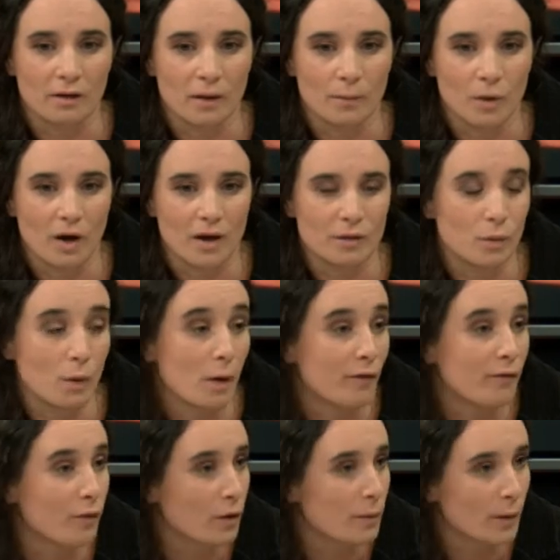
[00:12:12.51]
digamos, hay
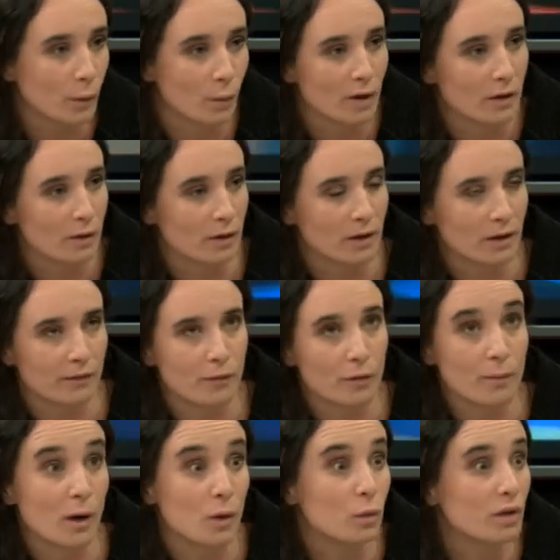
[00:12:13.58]
nuevas formas, nuevas eh,
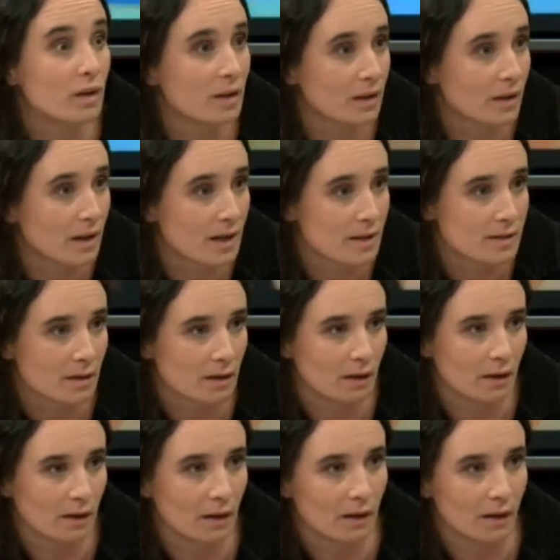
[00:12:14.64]
formas jurídicas
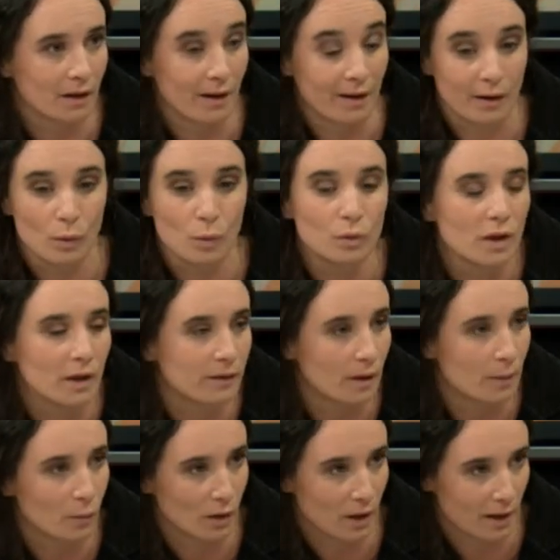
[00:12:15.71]
eh, que regulan,
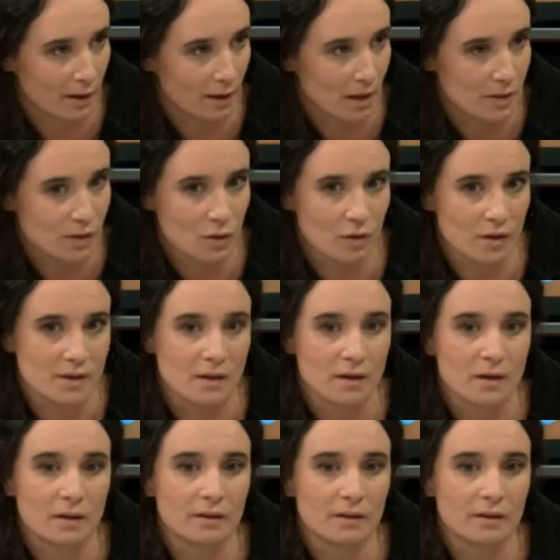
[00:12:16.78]
digamos, las relaciones,